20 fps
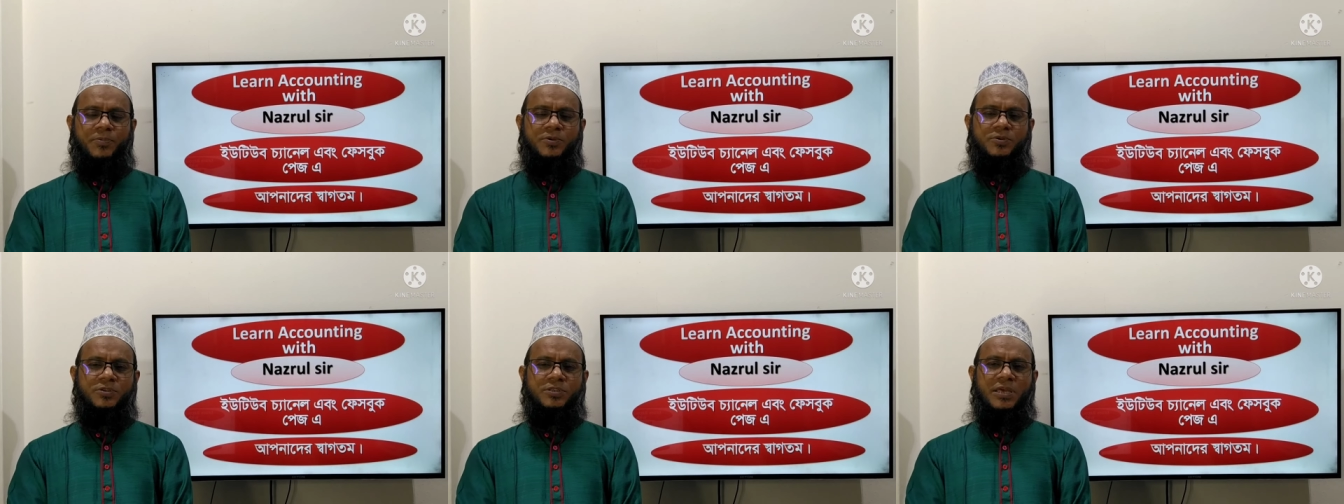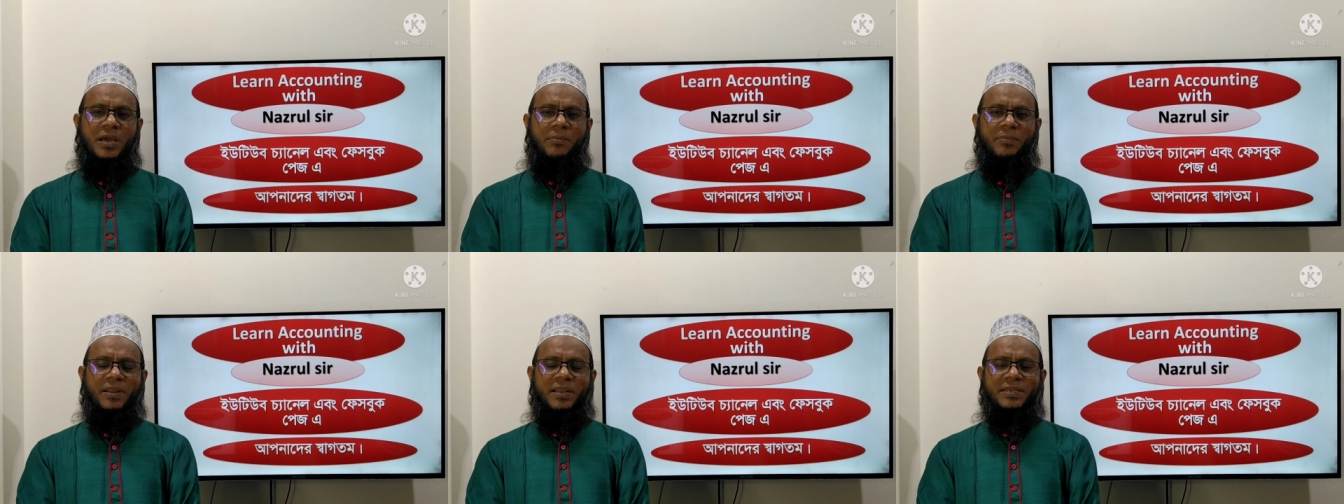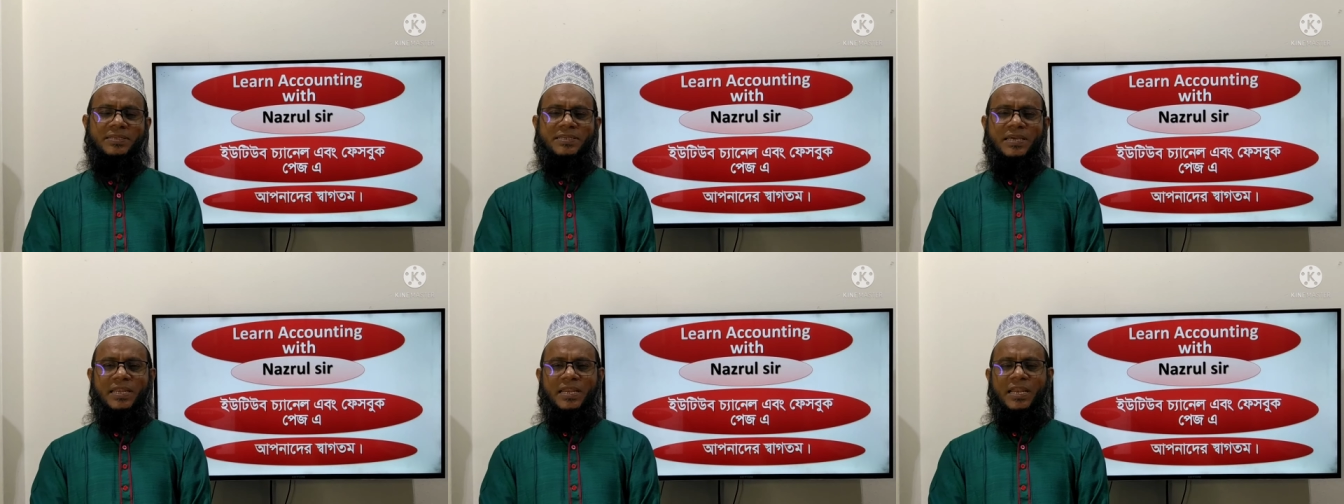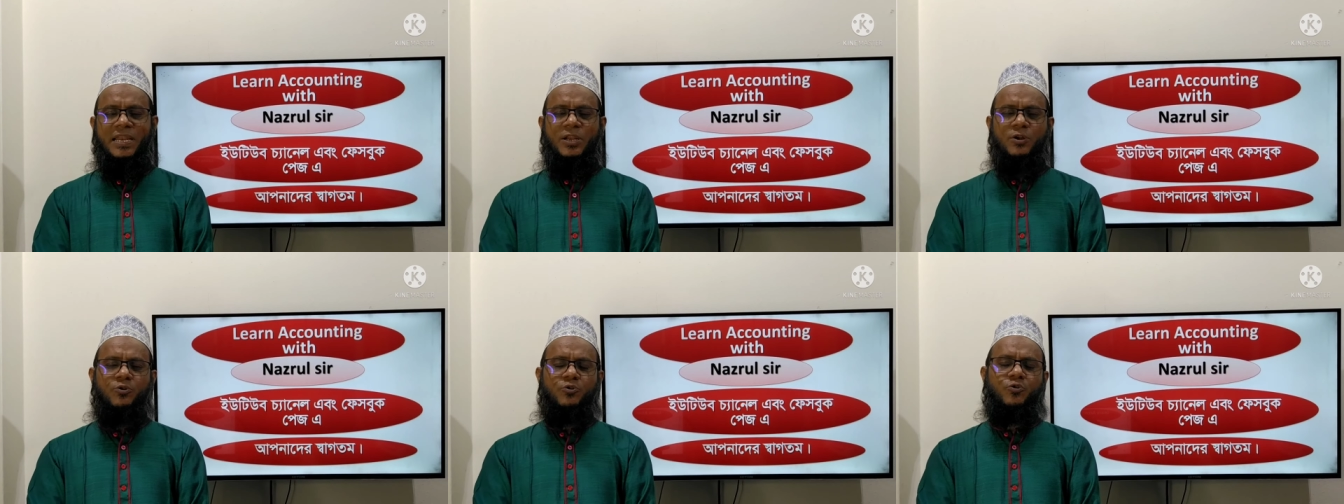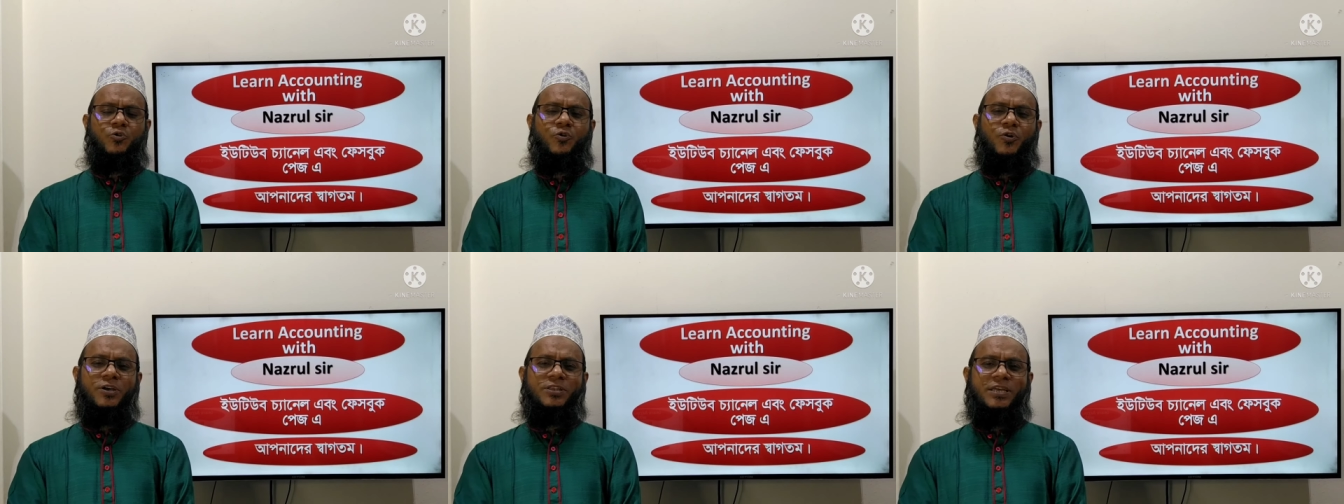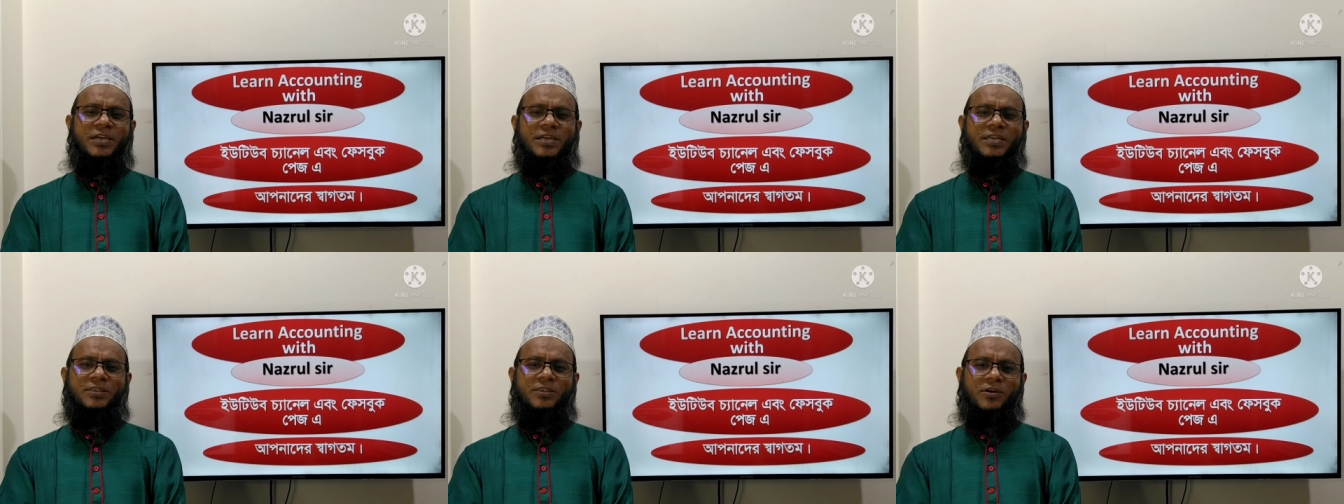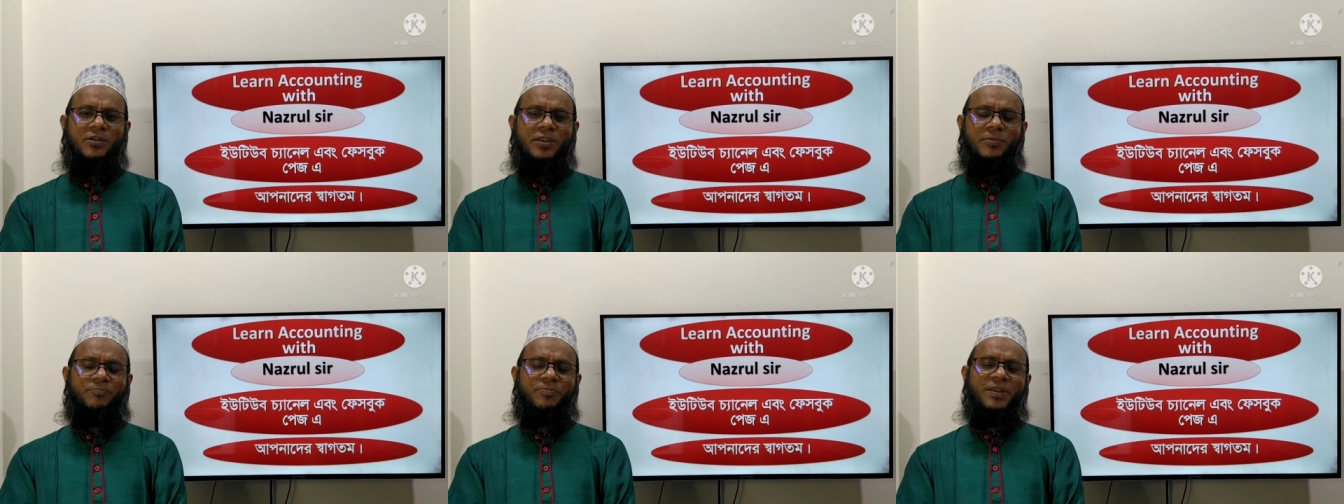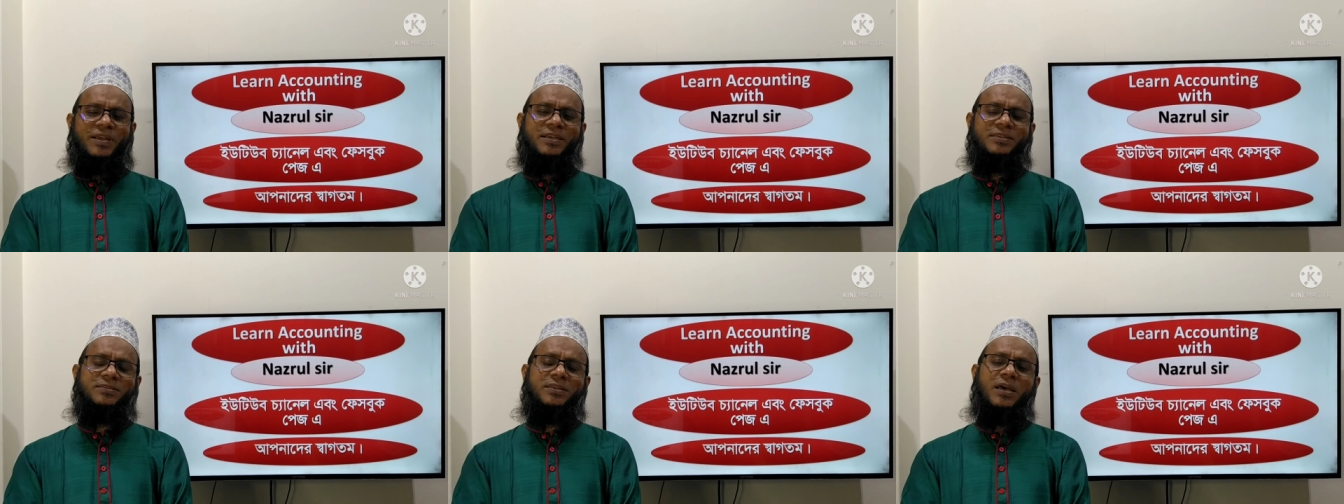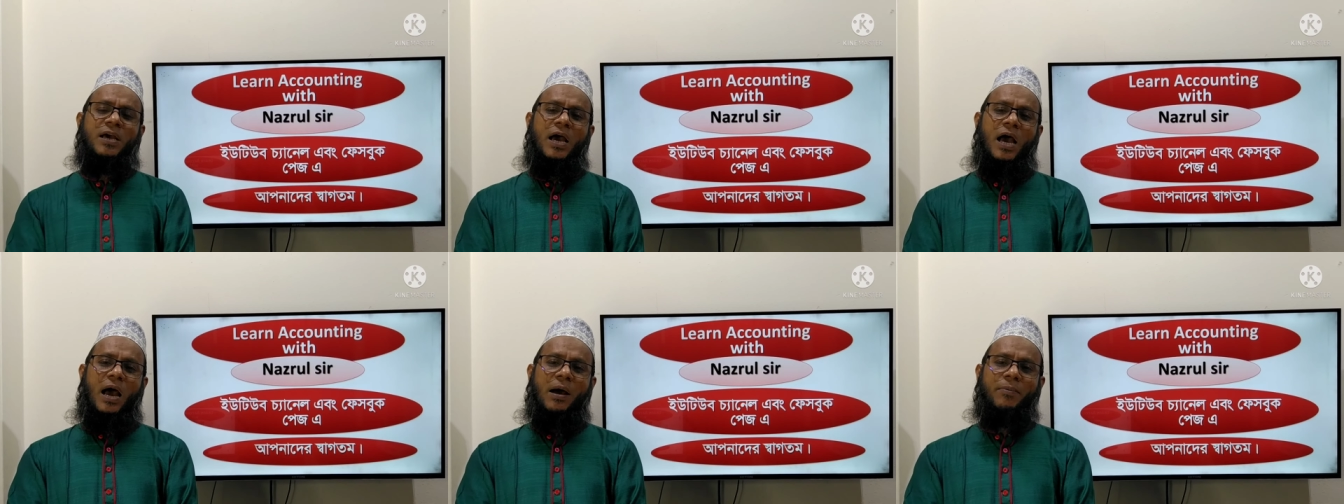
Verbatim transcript: আপনি যদি আমার এই চ্যানেলে নতুন হয়ে থাকেন তাহলে প্লিজ